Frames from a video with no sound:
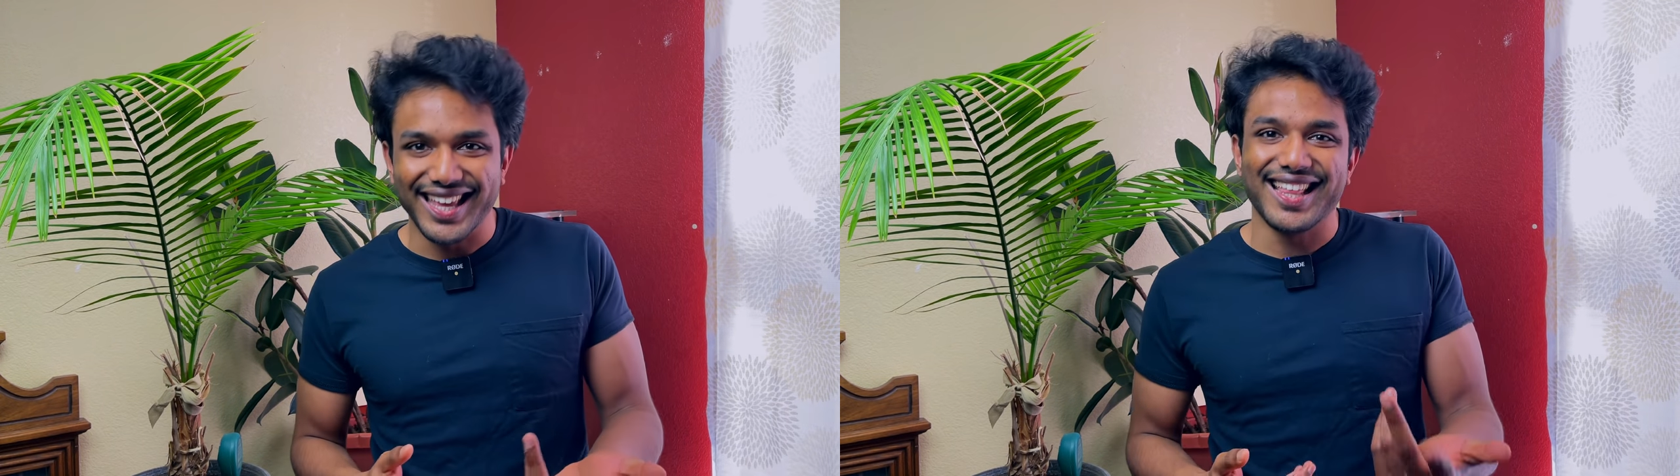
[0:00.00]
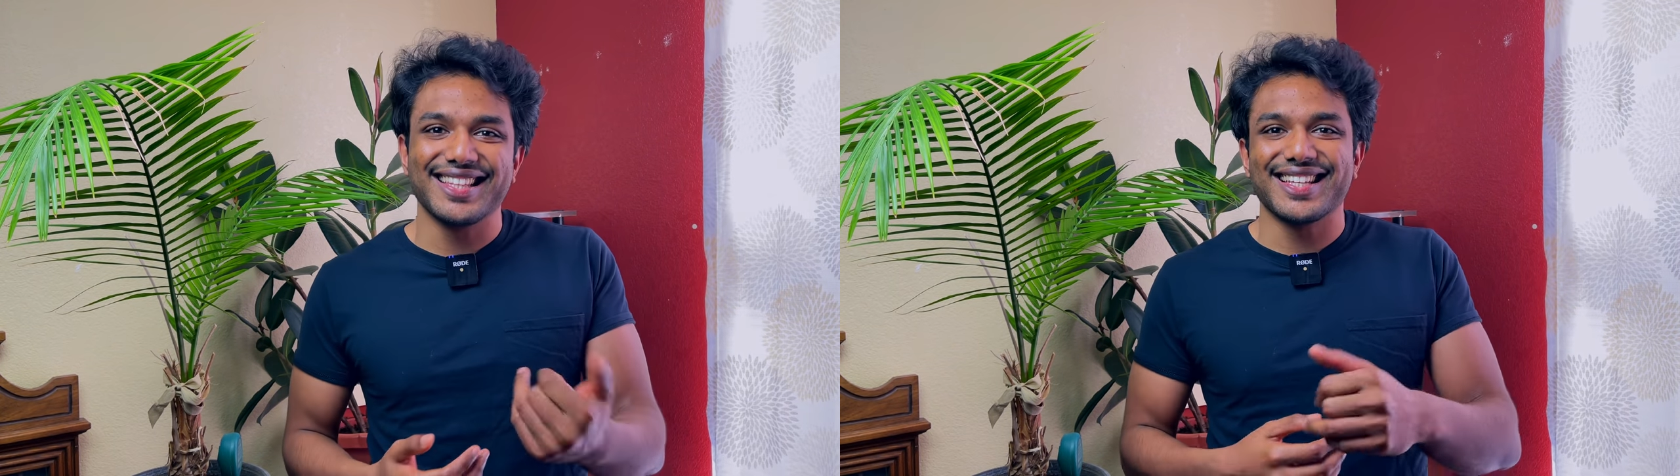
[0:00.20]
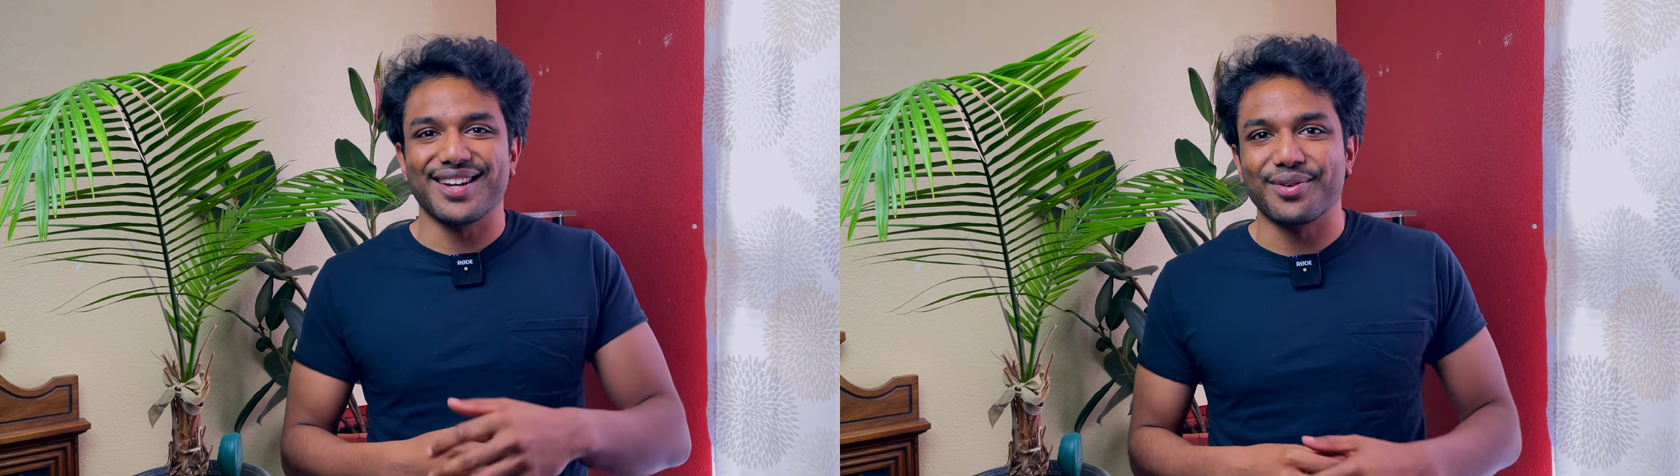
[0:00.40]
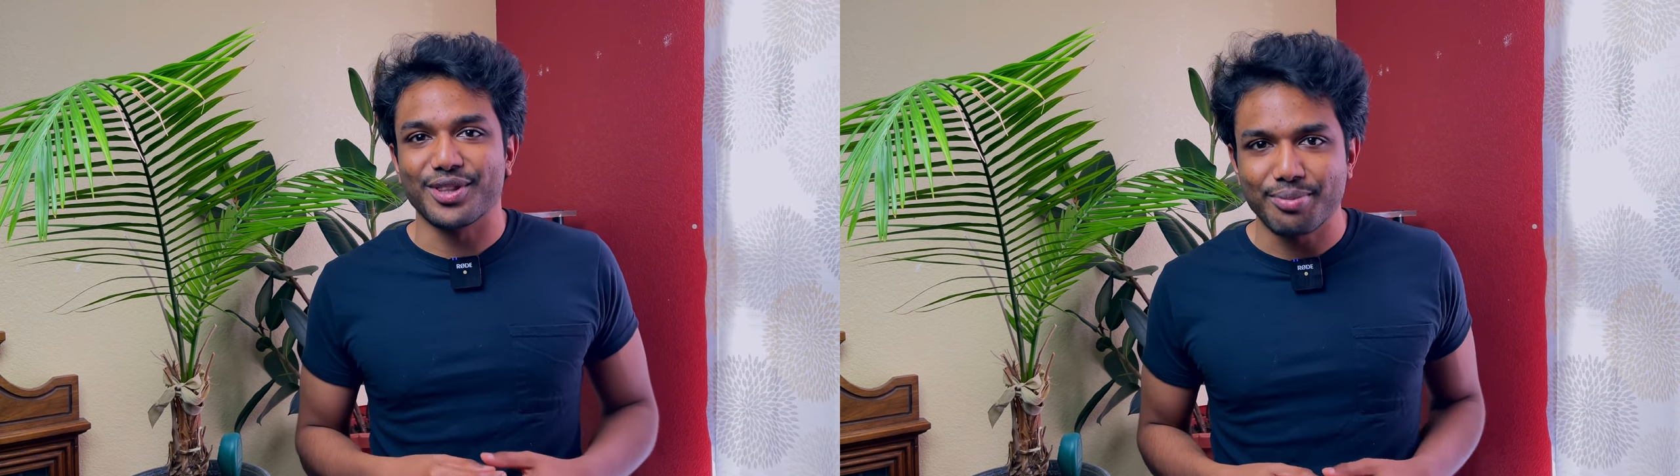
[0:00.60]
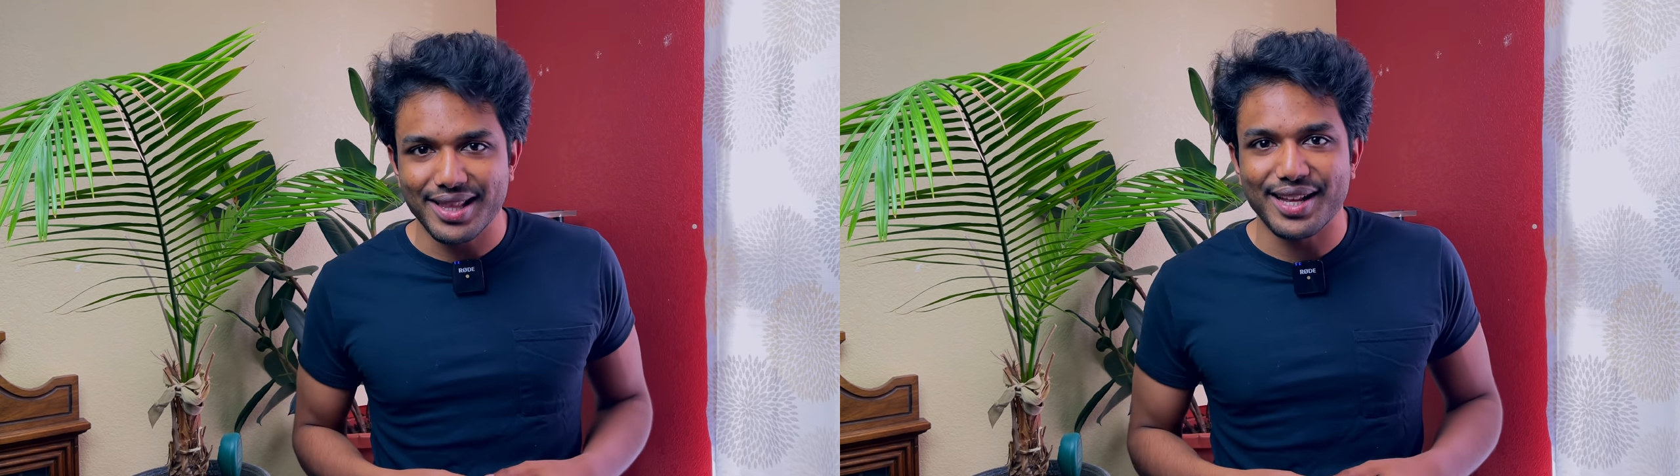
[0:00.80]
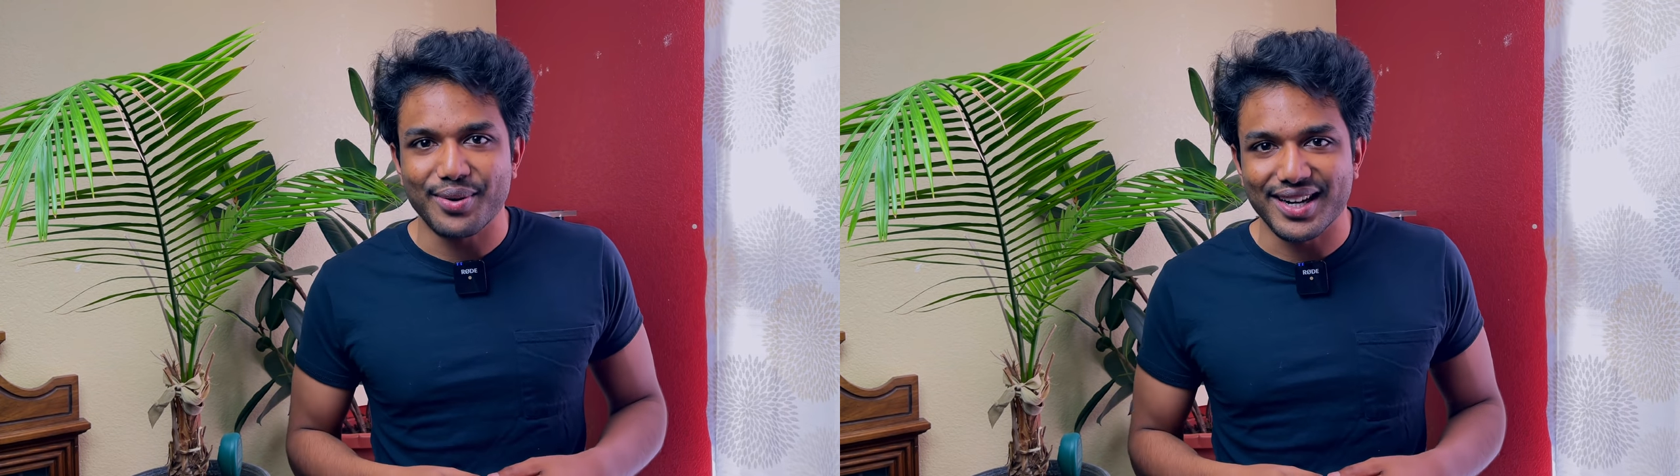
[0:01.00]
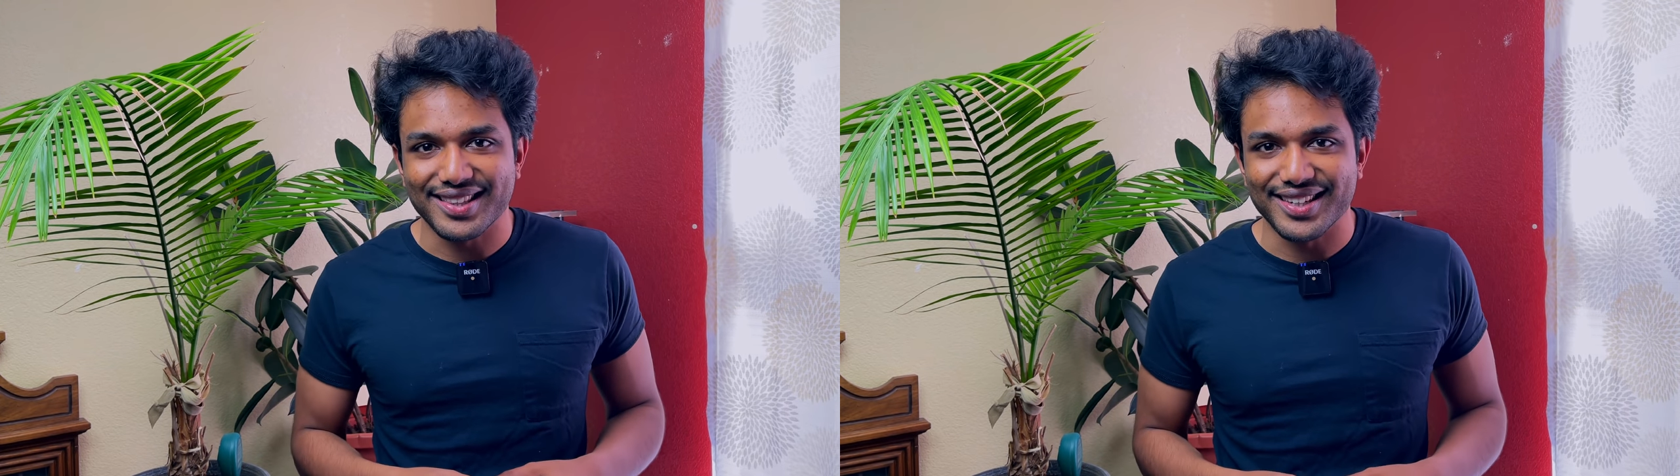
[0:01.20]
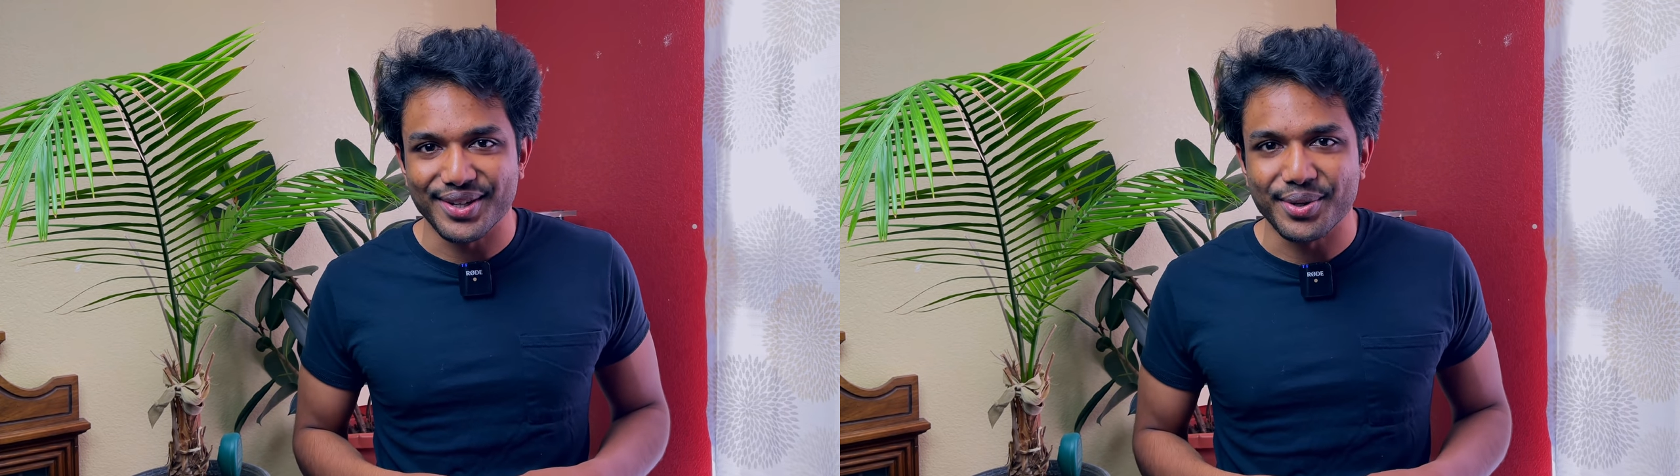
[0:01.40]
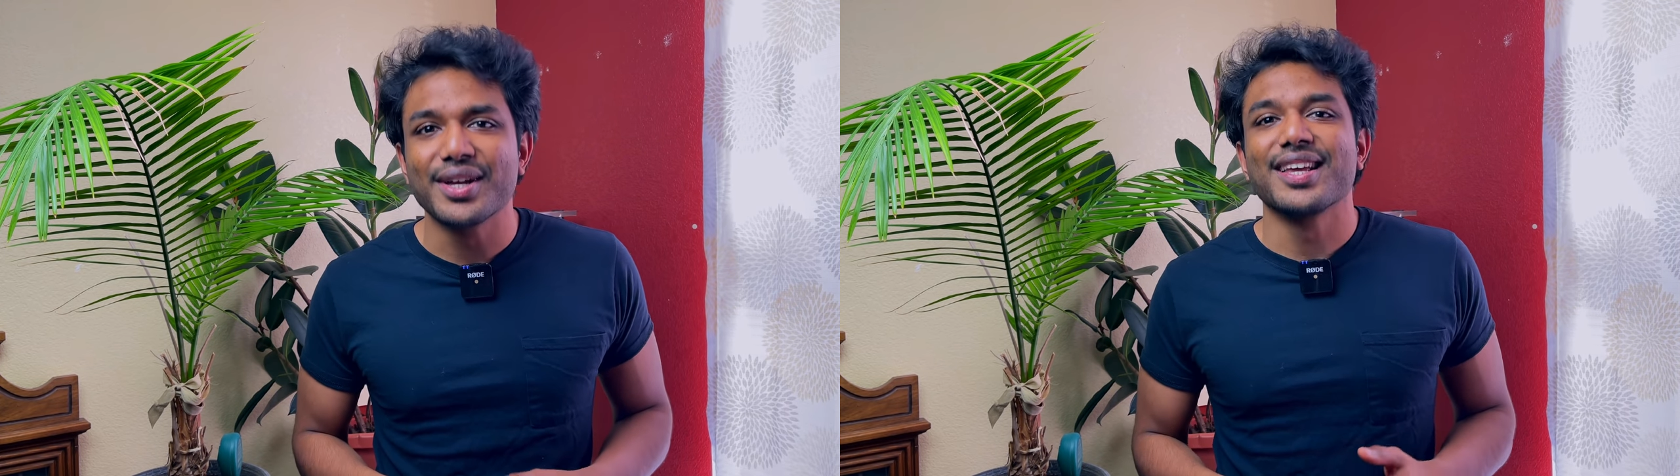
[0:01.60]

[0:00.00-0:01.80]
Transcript: ఏంది సార్ కొత్త పదాలు వాడుతున్నారు